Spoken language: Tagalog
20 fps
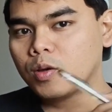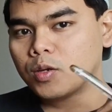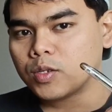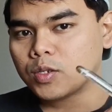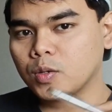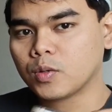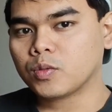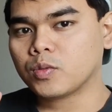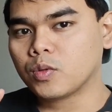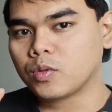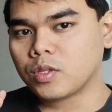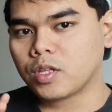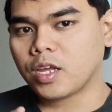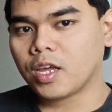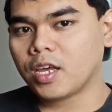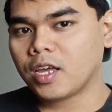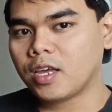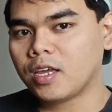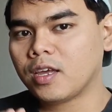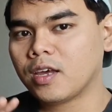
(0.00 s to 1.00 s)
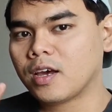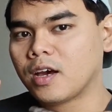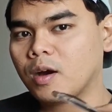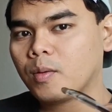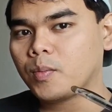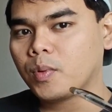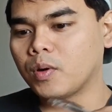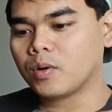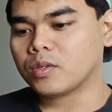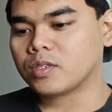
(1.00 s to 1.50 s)
So today,
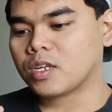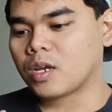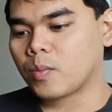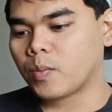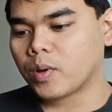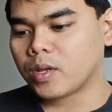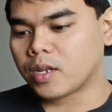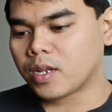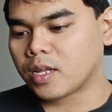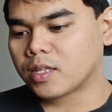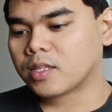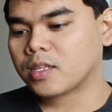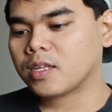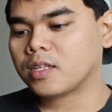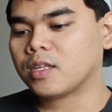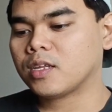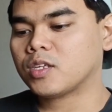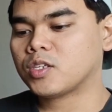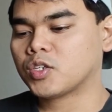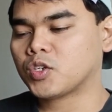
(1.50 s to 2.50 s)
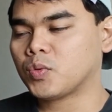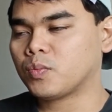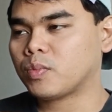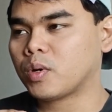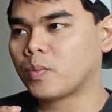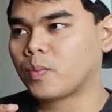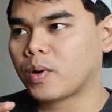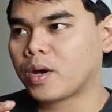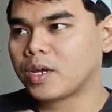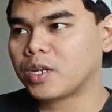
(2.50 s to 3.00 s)
ang pag-usapan natin is kung
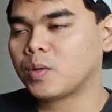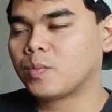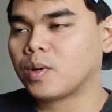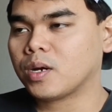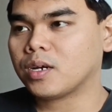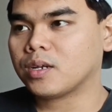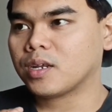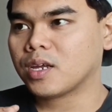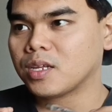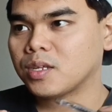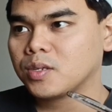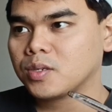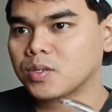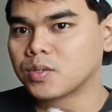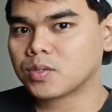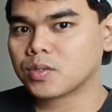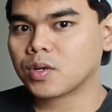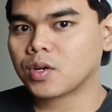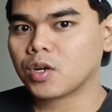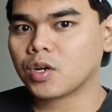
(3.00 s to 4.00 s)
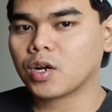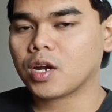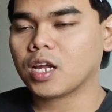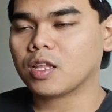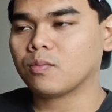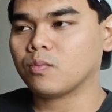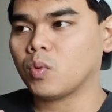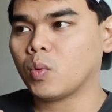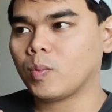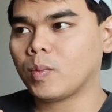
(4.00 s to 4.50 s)
paano mag-register
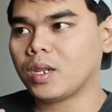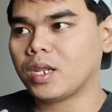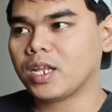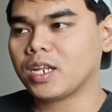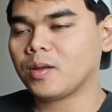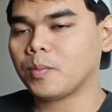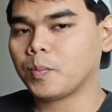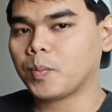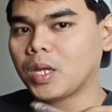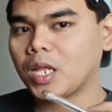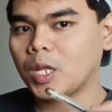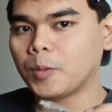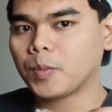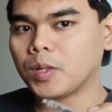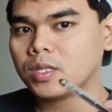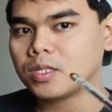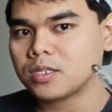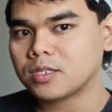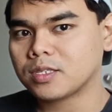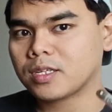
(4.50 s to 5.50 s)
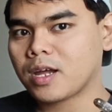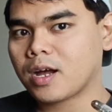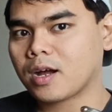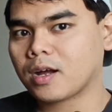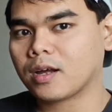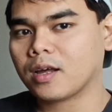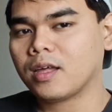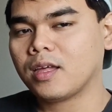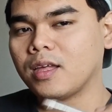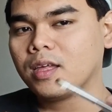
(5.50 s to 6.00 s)
at bumili ng Philippine
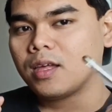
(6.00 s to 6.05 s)
stock